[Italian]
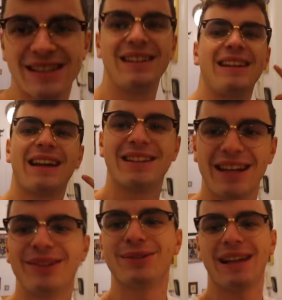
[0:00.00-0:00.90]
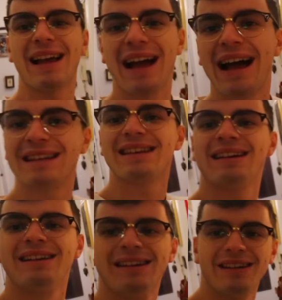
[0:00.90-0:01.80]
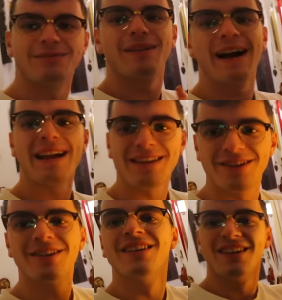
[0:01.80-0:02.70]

Sentite che c'è in tutta la casa, in bagno,